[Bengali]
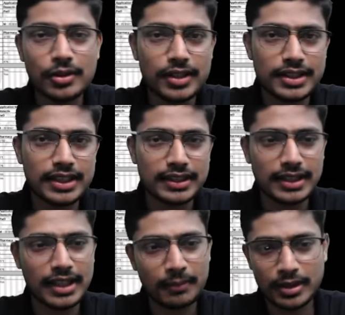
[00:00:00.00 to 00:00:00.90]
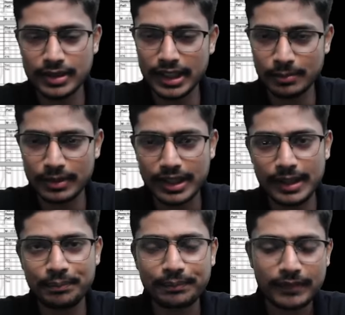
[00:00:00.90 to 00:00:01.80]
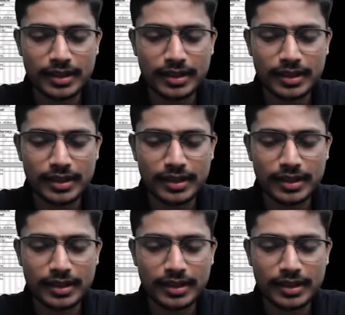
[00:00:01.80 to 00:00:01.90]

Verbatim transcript: ভুল হয়েছে সেটা আমরা একটু দেখবো হ্যাঁ